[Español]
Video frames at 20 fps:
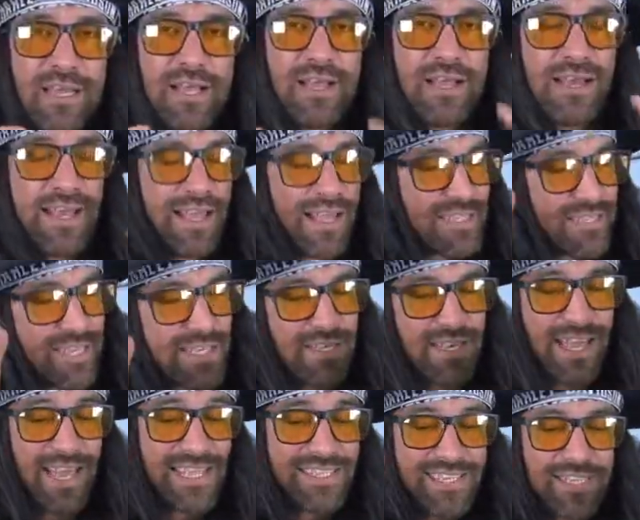le,
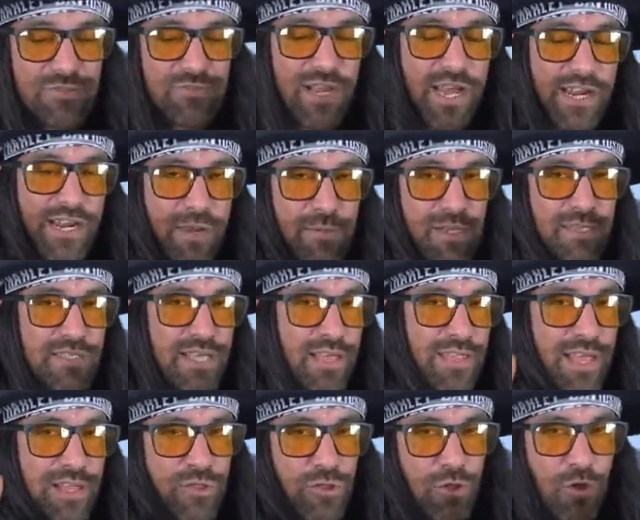le eches una
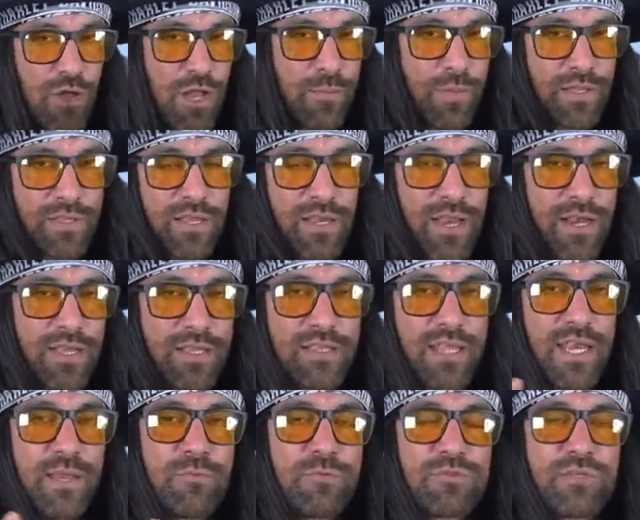revisada a todo el material que
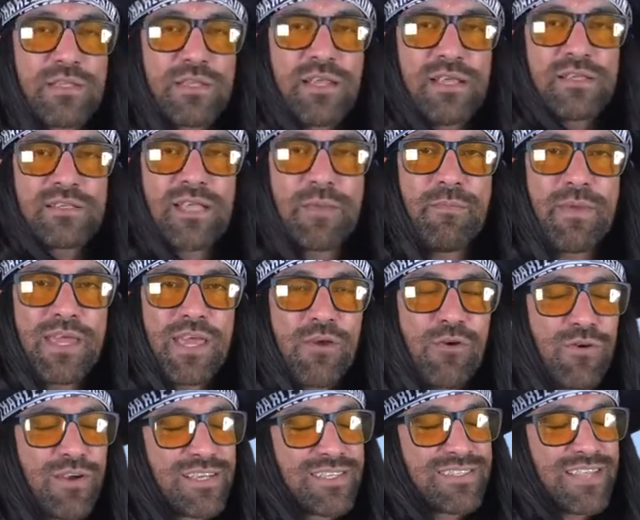tenemos de TDC e
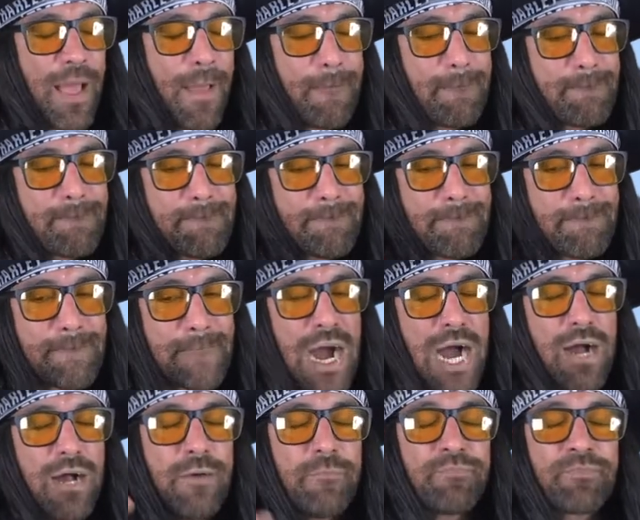México que está
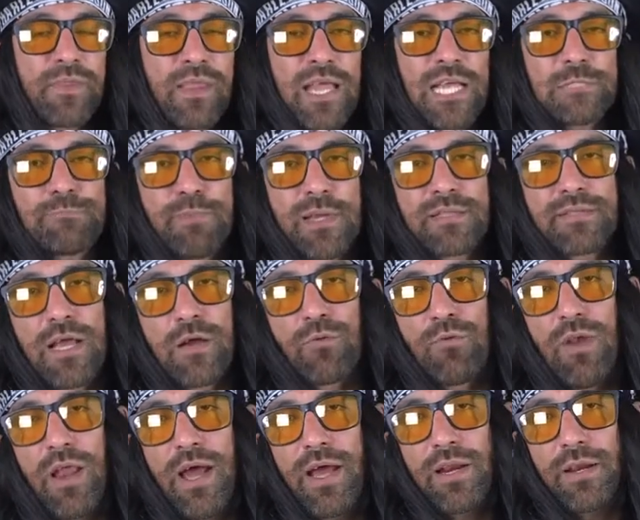
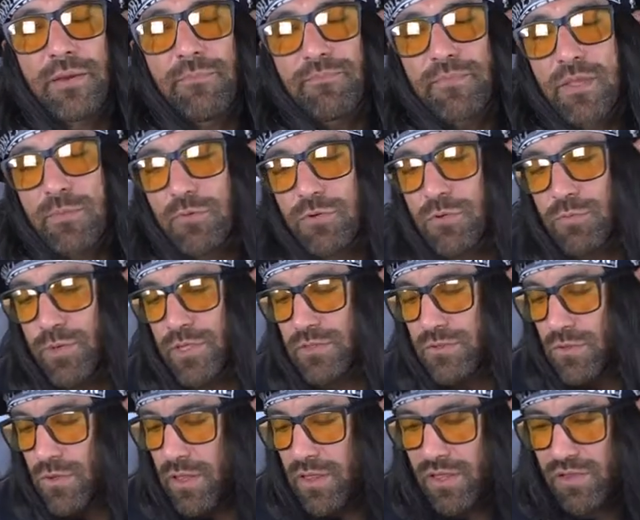espectacular. Y por
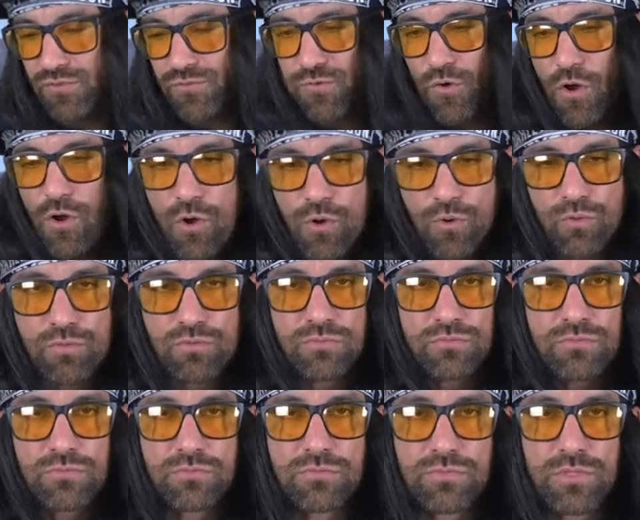supuesto le des follow.
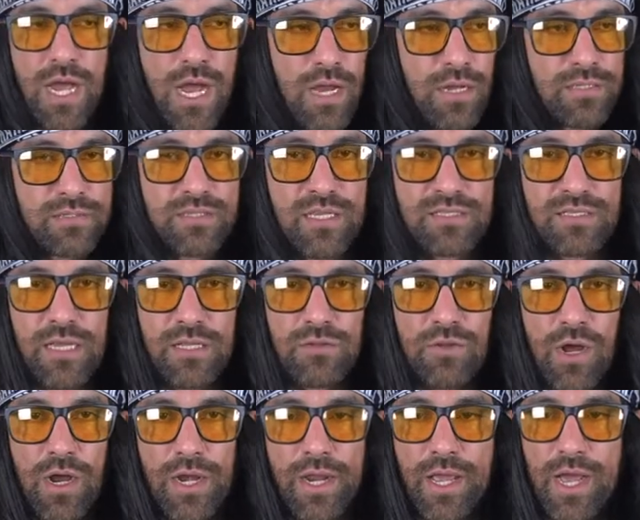Ya, le estás dando
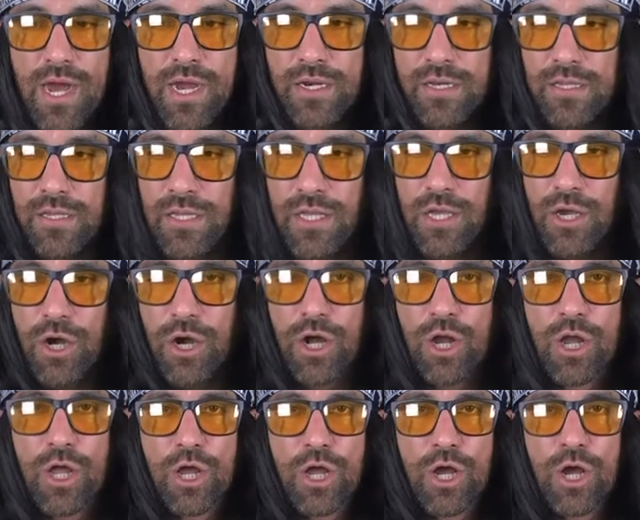a agregar, tío.
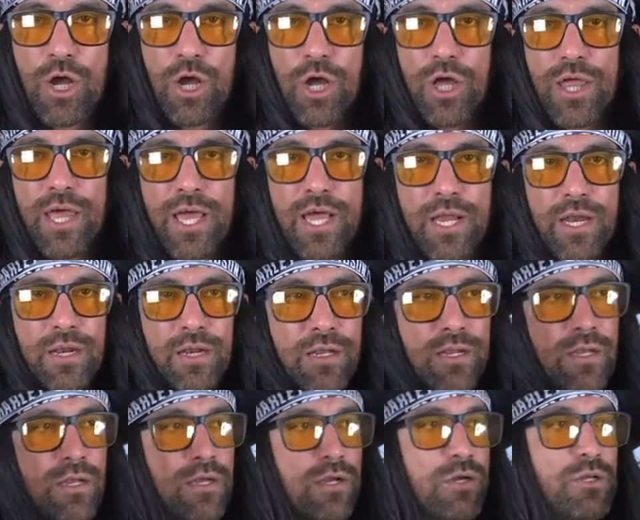Lo a saber.
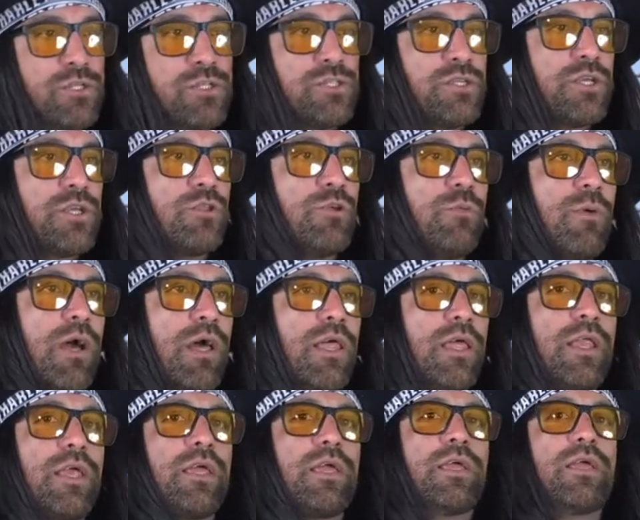Pinche tu madre.
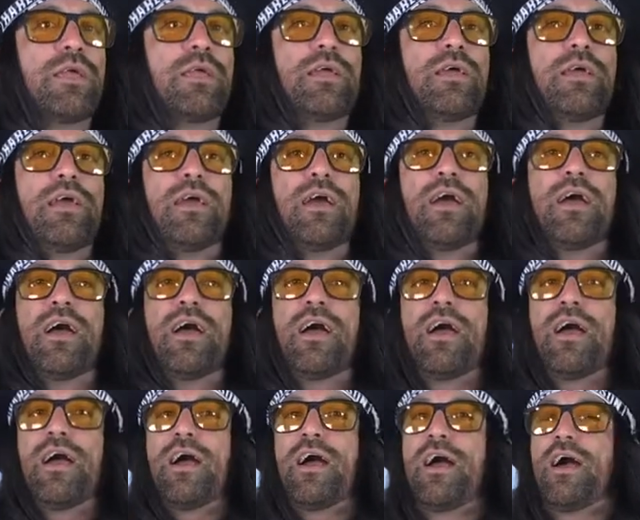y
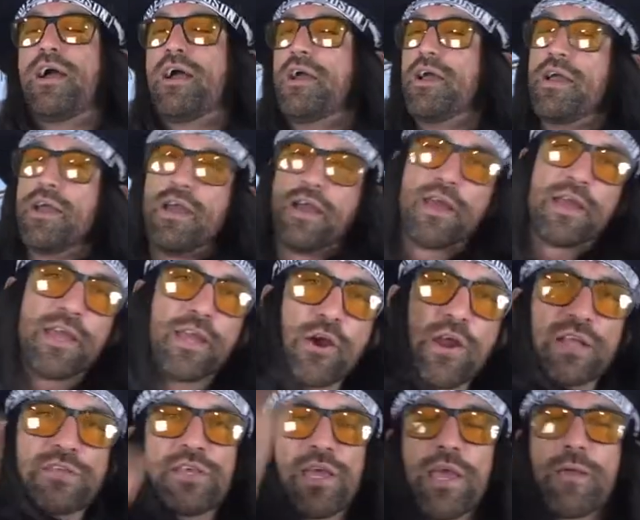
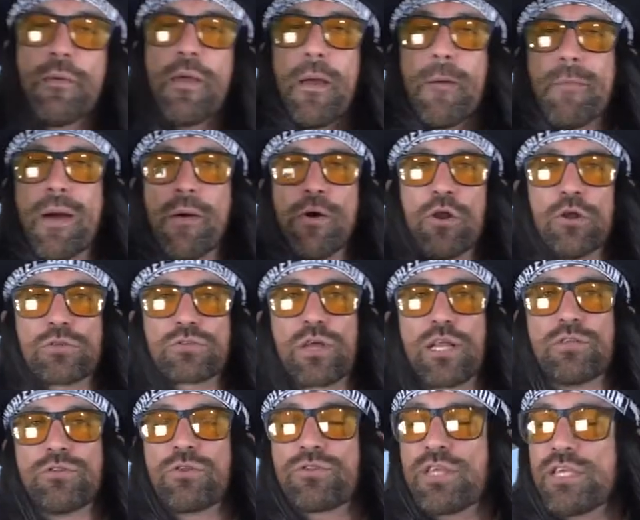ahora sí, vámonos con
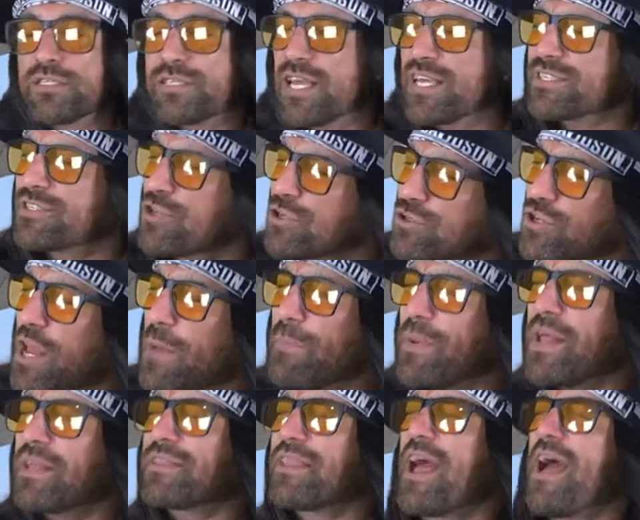las noticias. Yo soy el
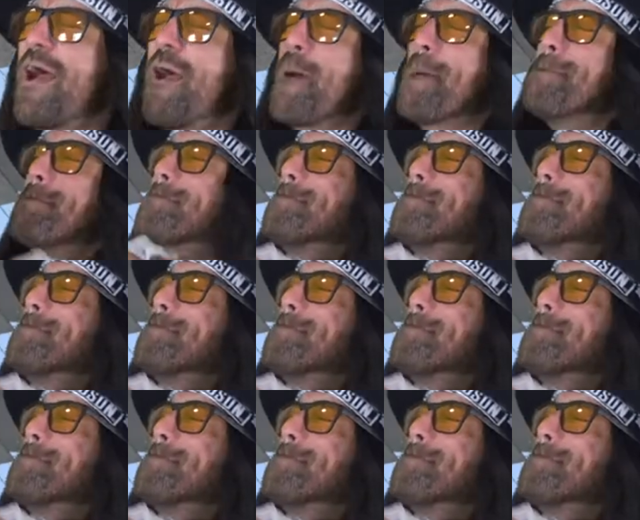pirata.